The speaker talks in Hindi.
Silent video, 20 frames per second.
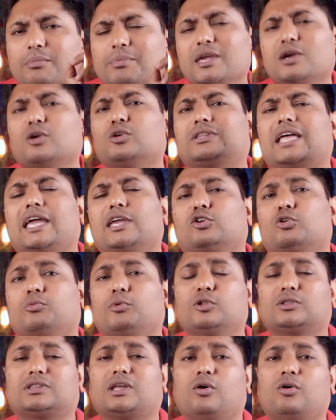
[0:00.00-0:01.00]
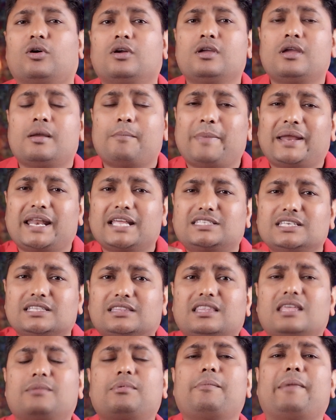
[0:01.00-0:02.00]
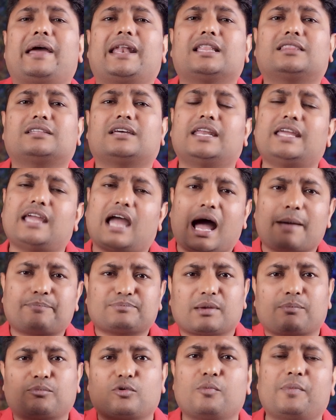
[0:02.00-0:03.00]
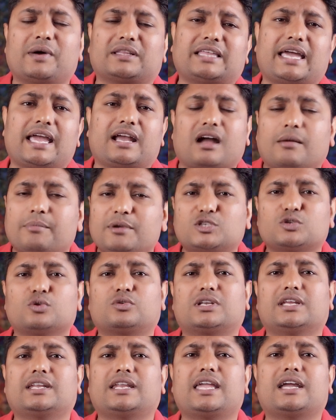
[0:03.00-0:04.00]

सभी को थैंक यू बोलता हूँ मैंने जितनी भी मेहनत करी आप सबको पता है कभी छुट्टी